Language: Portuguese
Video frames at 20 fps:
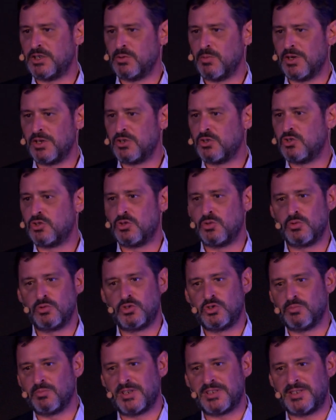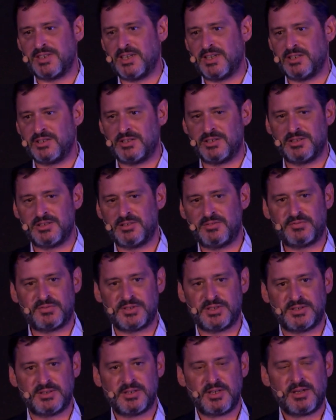de Guangzhou, de uma série de,
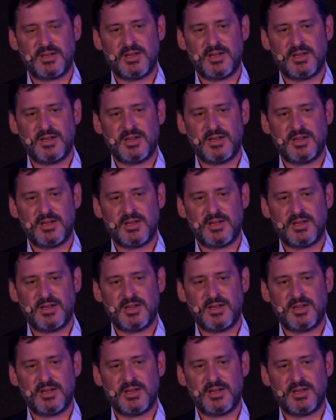enfim,